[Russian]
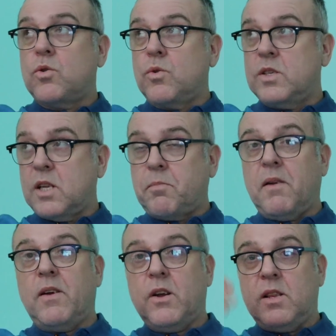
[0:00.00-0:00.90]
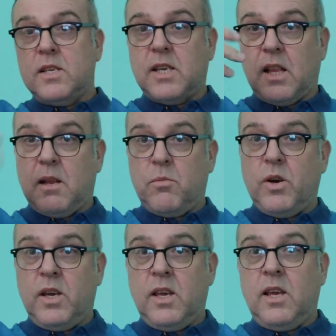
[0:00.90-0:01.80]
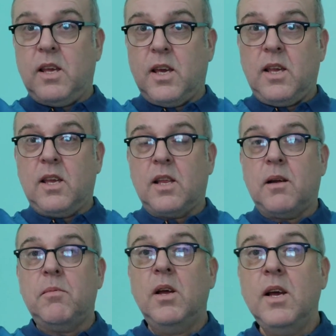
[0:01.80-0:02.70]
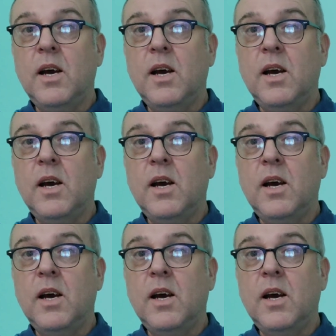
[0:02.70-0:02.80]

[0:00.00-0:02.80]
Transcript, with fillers: то есть отправляют назад домой, идите, идите там.